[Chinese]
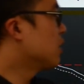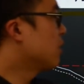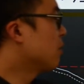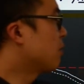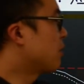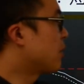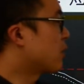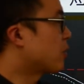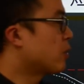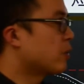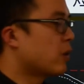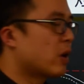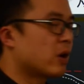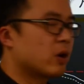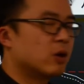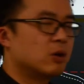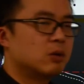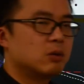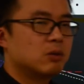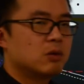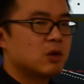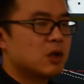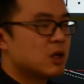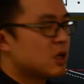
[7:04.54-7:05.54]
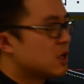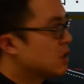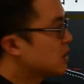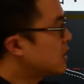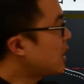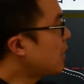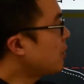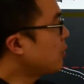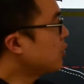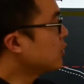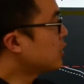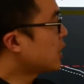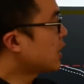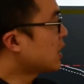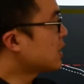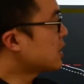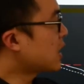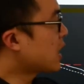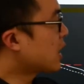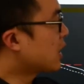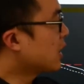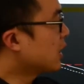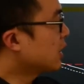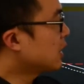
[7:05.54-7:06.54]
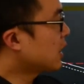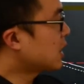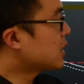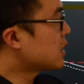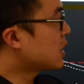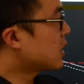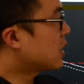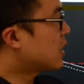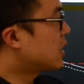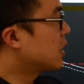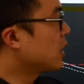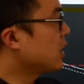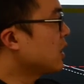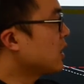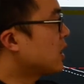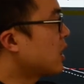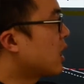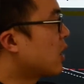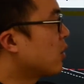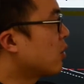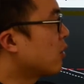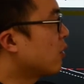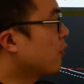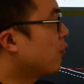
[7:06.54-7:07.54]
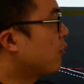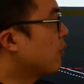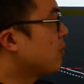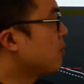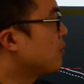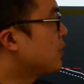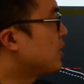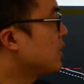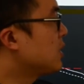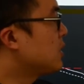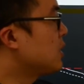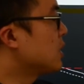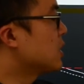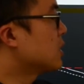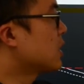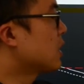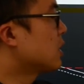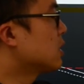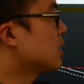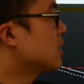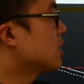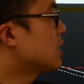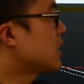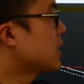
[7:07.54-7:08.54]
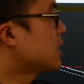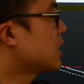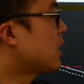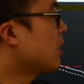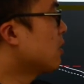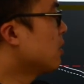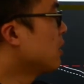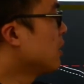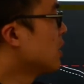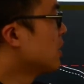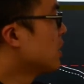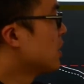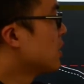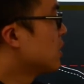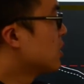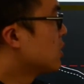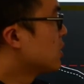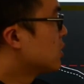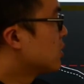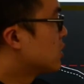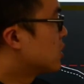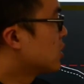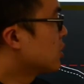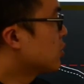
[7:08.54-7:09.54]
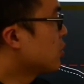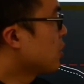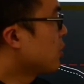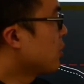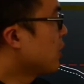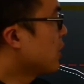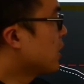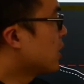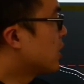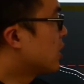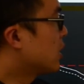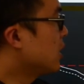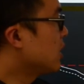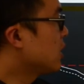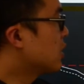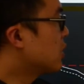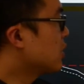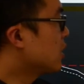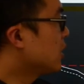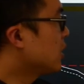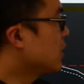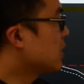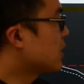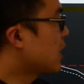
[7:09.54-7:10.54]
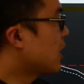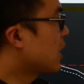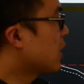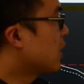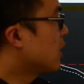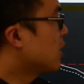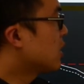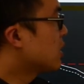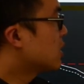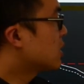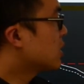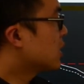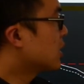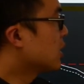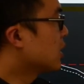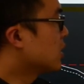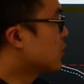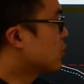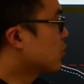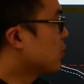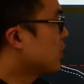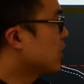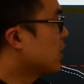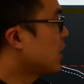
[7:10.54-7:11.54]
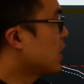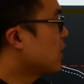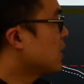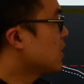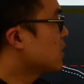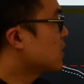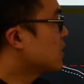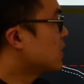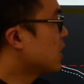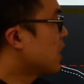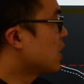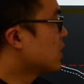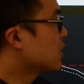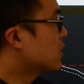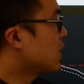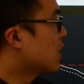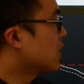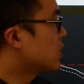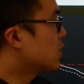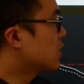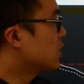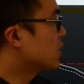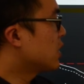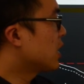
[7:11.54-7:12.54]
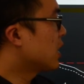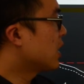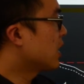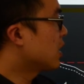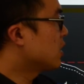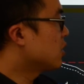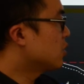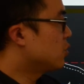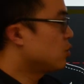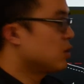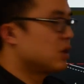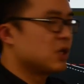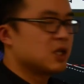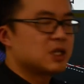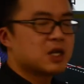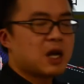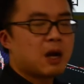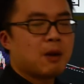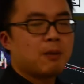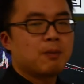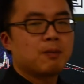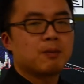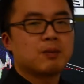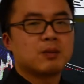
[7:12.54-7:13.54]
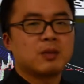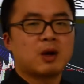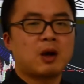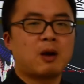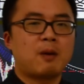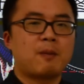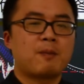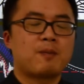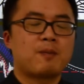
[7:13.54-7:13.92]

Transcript: 美国原油，在目前的价格，大家可以考虑分批进场加仓，止损位可以设定在呢这个昨天上涨之前的最低价啊。